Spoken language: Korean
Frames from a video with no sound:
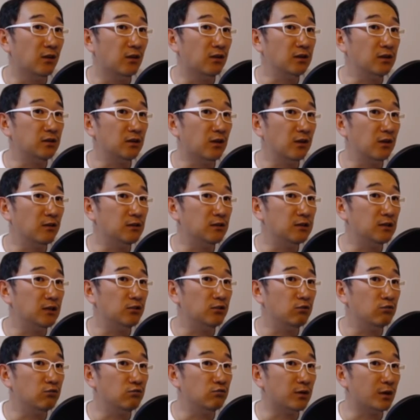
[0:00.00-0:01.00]
여기서
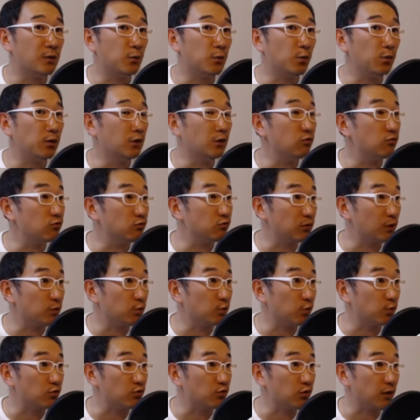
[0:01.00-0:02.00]
흙이 드는 수가 이렇게 드는
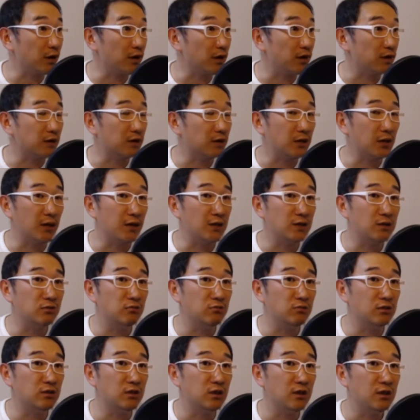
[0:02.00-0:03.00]
수가 좋은 수예요. 예, 이
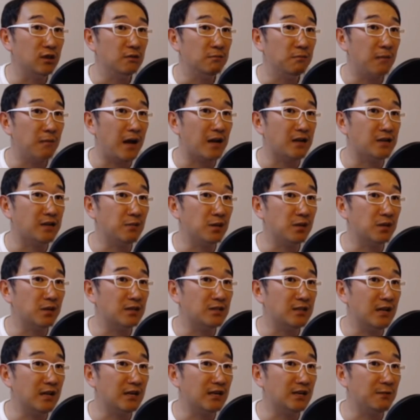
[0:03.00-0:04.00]
수는 막으면
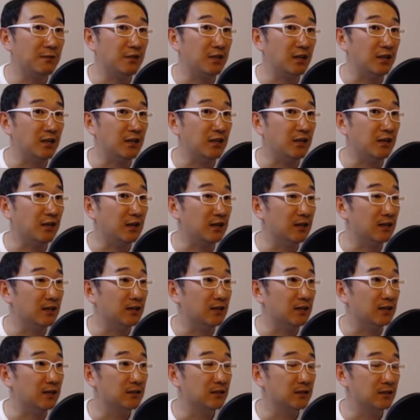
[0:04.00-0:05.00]
이렇게 쌍립이 되니까.
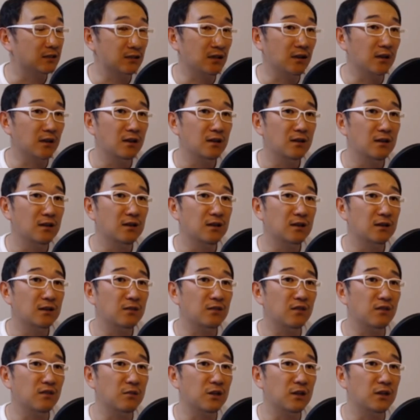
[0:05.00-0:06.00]
그렇죠?
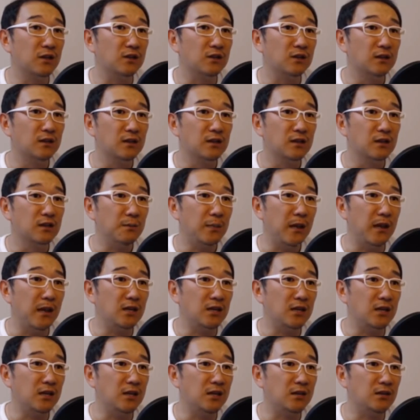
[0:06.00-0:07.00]
그러면
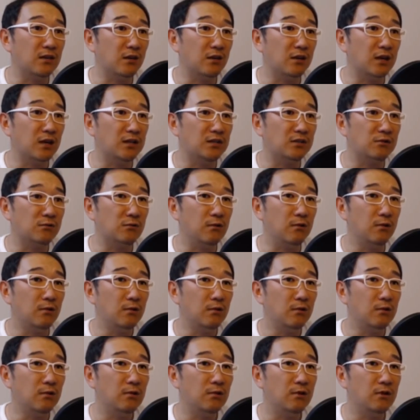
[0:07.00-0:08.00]
백이 이걸
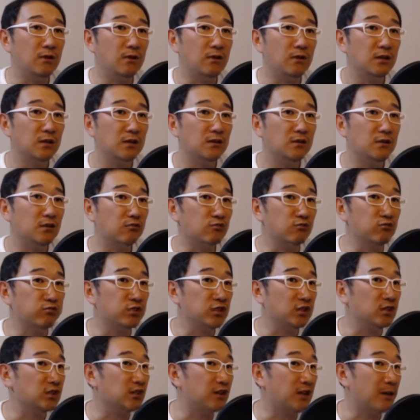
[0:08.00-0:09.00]
가지고
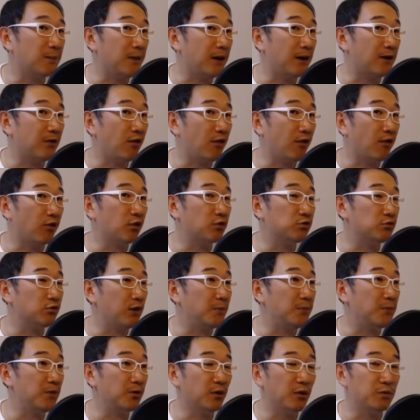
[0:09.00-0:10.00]
굳이 이렇게막
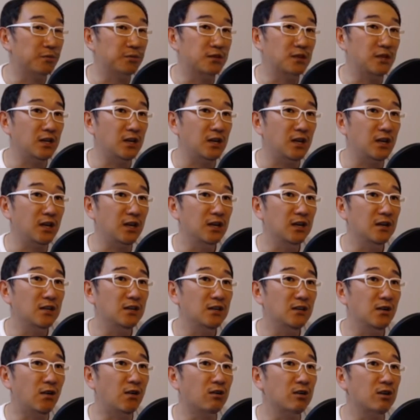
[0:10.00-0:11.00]
어거지로 할 필요가 없이
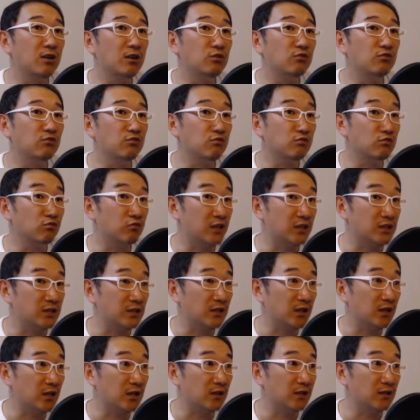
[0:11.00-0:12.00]
여기를 두는 수가
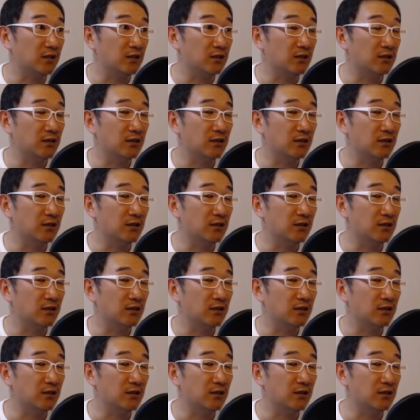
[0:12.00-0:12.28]
있어요.